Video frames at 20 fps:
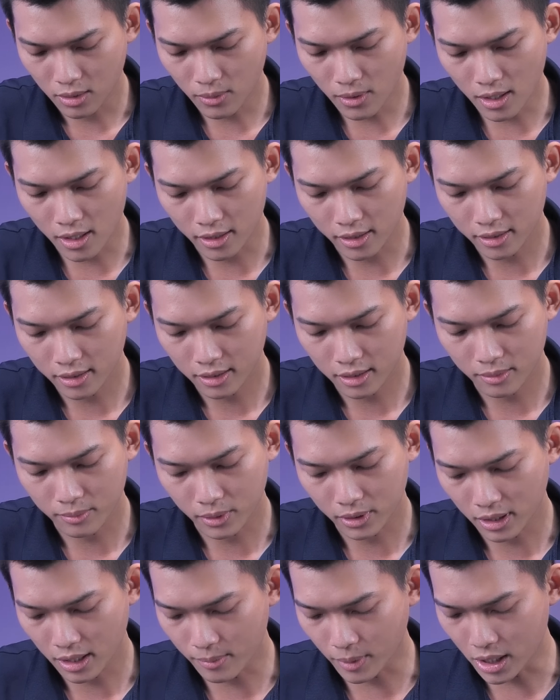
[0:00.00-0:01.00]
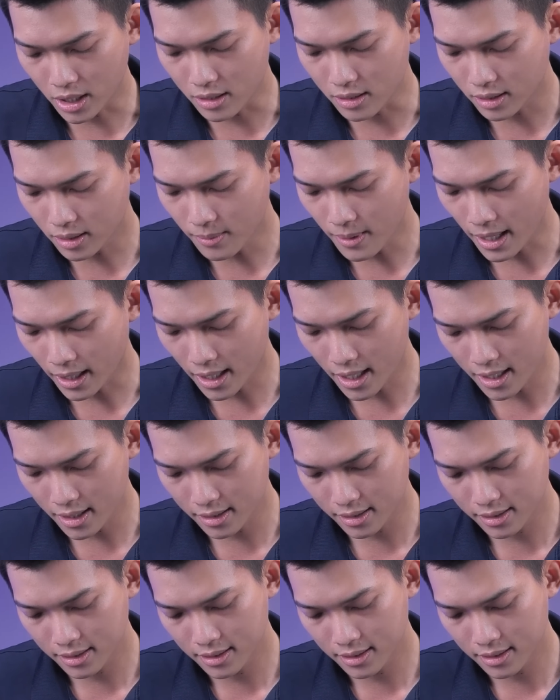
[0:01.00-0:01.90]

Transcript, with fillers: đúng rồi là bằng nhựa các bạn ha